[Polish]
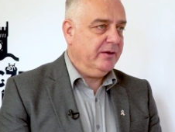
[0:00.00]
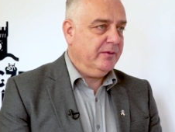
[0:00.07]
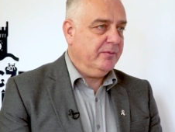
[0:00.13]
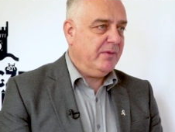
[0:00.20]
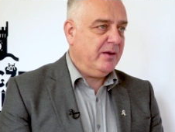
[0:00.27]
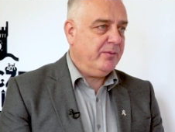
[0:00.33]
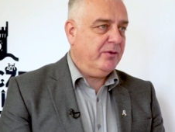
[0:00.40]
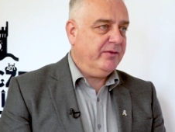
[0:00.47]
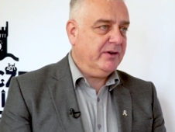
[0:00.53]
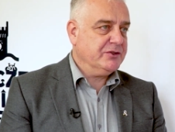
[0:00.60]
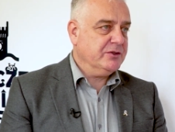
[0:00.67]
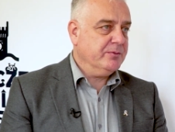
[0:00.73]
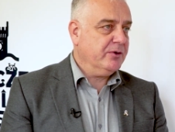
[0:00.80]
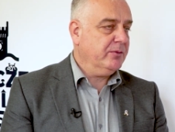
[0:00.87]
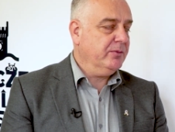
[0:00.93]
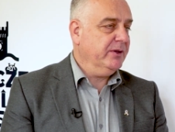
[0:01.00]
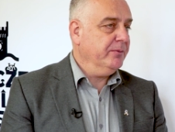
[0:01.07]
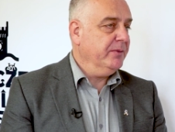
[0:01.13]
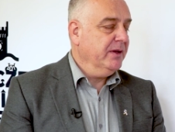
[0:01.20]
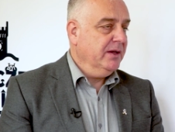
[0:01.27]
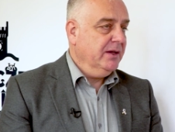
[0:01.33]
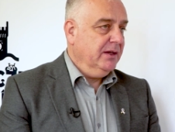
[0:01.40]
ma poważny problem.
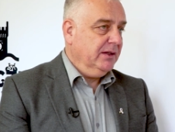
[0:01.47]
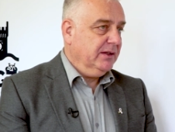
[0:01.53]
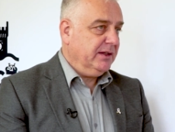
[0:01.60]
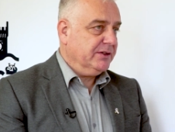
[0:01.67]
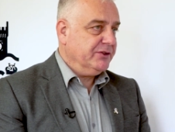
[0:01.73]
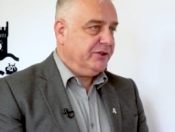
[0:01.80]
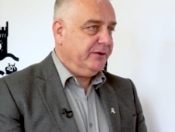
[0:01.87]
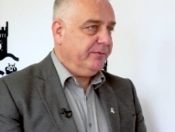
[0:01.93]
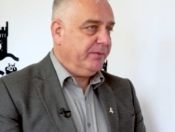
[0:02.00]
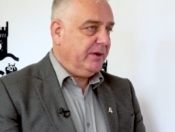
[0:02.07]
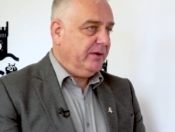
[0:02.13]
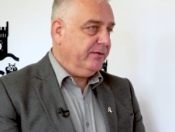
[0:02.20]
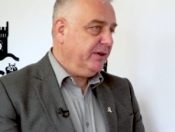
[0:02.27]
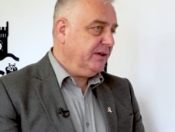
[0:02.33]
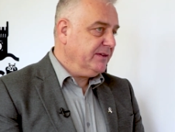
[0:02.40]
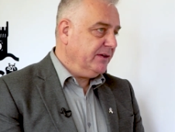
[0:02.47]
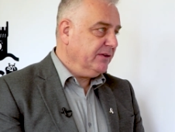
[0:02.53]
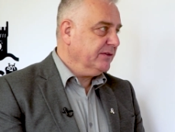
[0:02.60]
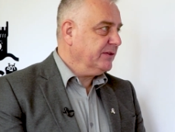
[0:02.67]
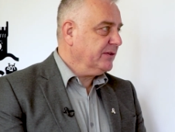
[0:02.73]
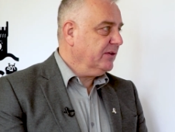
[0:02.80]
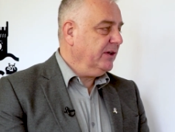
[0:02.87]
Także e,
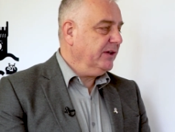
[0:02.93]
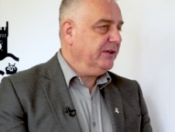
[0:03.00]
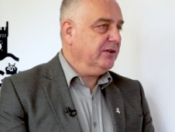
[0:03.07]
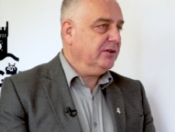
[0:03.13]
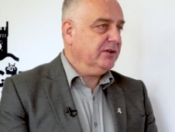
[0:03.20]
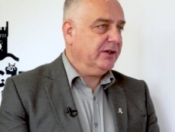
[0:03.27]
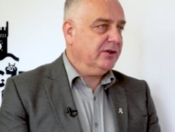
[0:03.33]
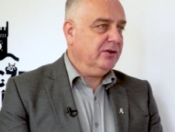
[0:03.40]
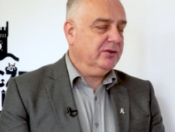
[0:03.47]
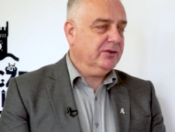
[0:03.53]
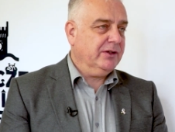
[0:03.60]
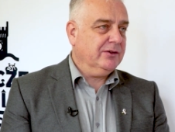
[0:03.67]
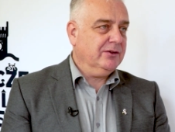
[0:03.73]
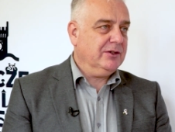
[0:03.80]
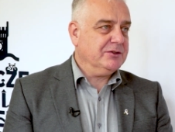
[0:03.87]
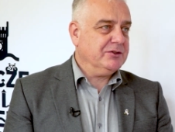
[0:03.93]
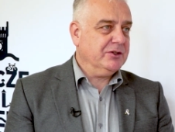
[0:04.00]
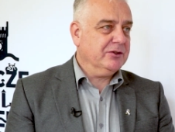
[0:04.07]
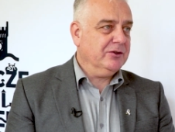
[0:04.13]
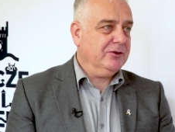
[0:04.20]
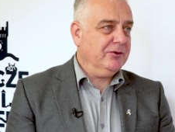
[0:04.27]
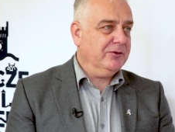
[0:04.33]
wracając z kolei do tego, tego
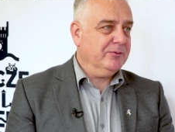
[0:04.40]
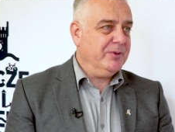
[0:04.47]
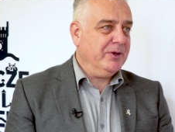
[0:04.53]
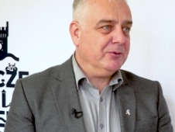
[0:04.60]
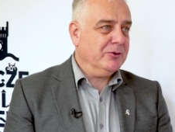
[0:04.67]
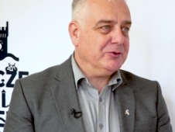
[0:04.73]
naszego biegu